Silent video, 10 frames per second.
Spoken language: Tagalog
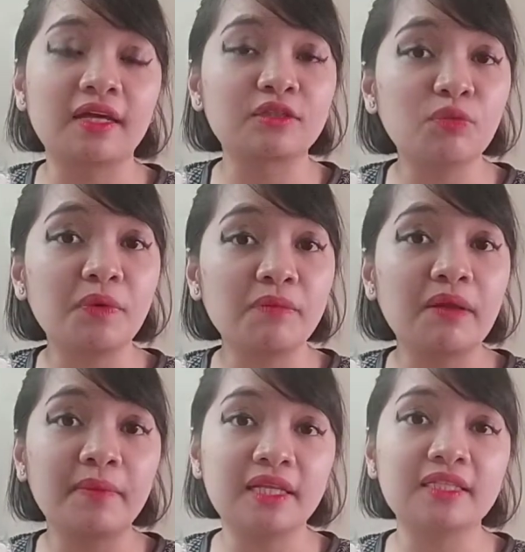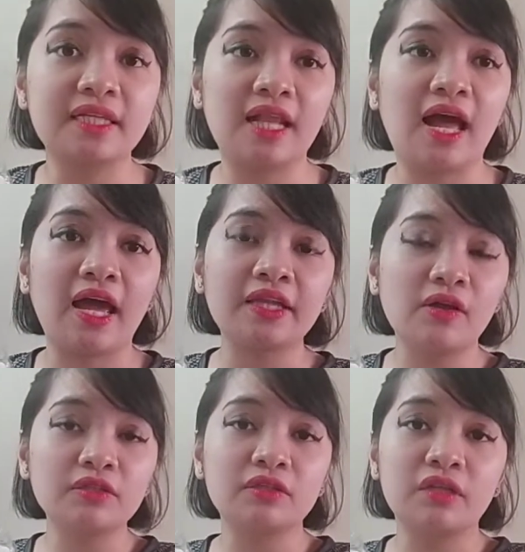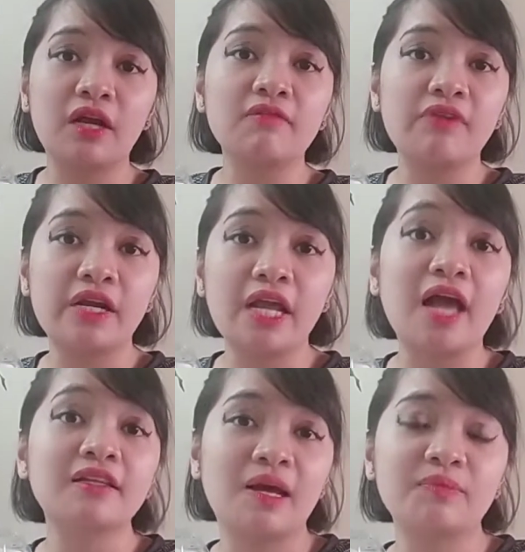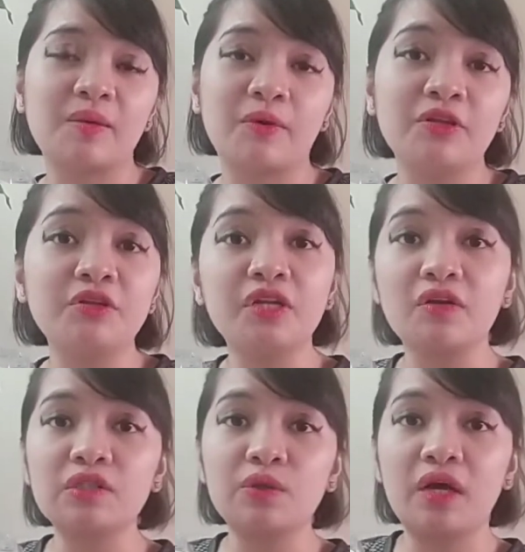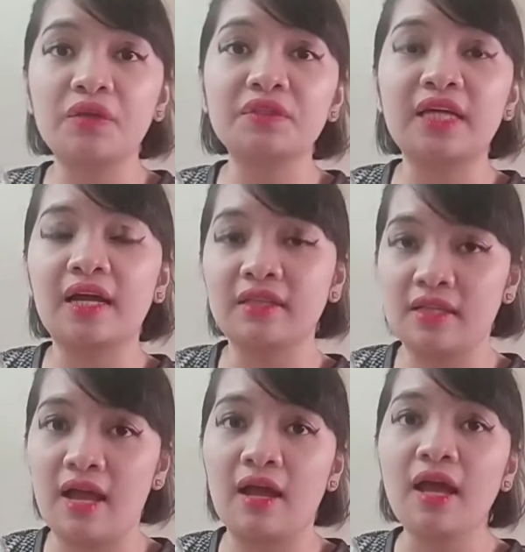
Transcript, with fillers: Super mabilis sila and also they are very adaptable. Yun yung nagustuhan ko sa kanila.